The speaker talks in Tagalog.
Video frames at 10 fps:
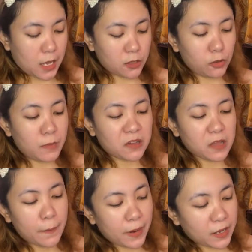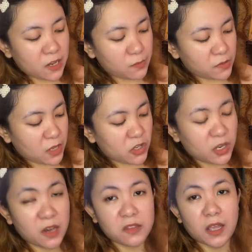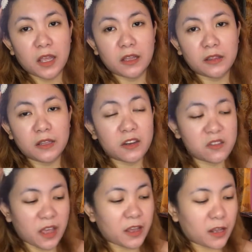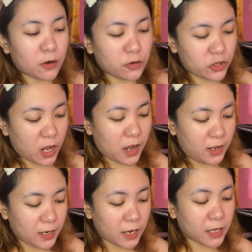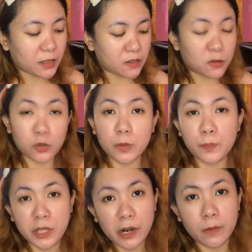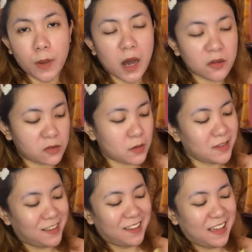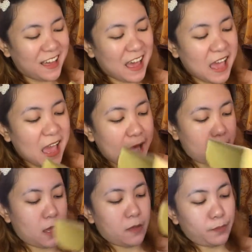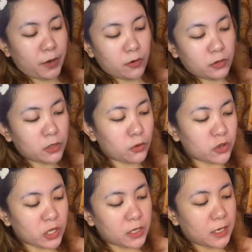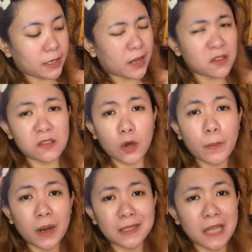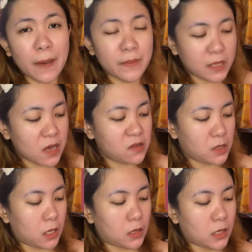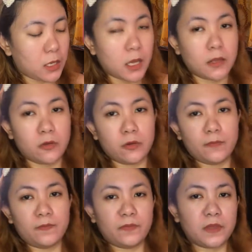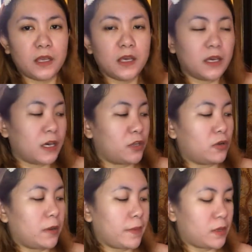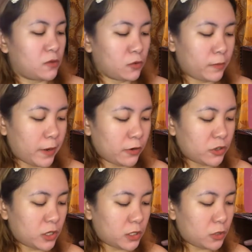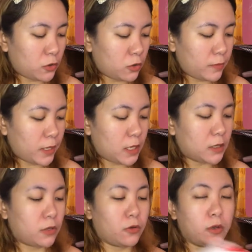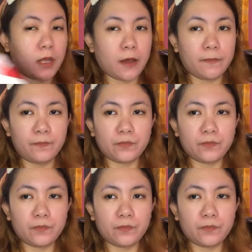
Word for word: And yung box nga pala guys, pasensya na kasi nirecycle ko siya. Lalagyan kasi to ng PR box ayan. Pero dito ko siya nilagay kasi sobrang dami niya as in. Ayan, o. Oh. Ayan yung laman niya. So, meron siya dito, kung makikita nyo, na